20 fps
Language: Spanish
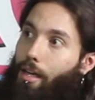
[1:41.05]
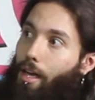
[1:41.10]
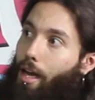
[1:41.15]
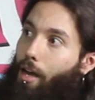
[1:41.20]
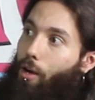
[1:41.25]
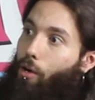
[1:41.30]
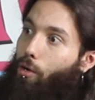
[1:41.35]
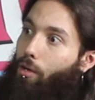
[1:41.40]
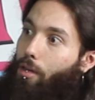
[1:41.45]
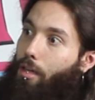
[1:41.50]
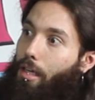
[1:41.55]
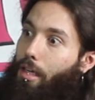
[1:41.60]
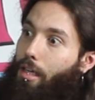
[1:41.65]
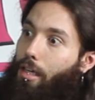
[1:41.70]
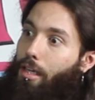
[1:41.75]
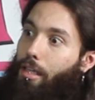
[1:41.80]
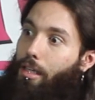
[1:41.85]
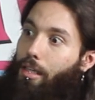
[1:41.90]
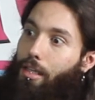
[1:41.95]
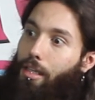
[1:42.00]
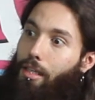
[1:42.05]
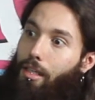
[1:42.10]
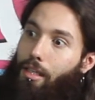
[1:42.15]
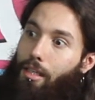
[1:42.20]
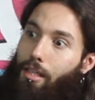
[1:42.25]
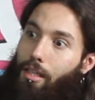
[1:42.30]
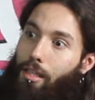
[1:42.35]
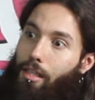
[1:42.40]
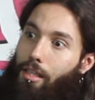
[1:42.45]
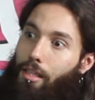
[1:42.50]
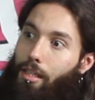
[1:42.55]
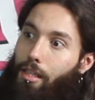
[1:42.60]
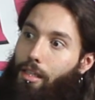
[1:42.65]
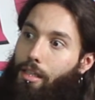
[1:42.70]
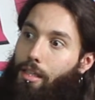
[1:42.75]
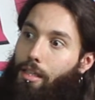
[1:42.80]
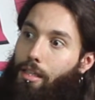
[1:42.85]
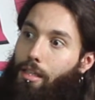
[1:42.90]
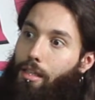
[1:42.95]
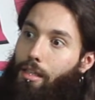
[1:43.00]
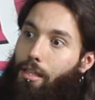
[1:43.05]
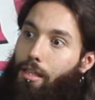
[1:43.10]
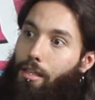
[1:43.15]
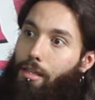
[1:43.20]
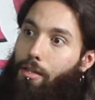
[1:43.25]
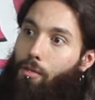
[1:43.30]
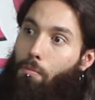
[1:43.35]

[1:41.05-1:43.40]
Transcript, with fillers: a, Jorge y,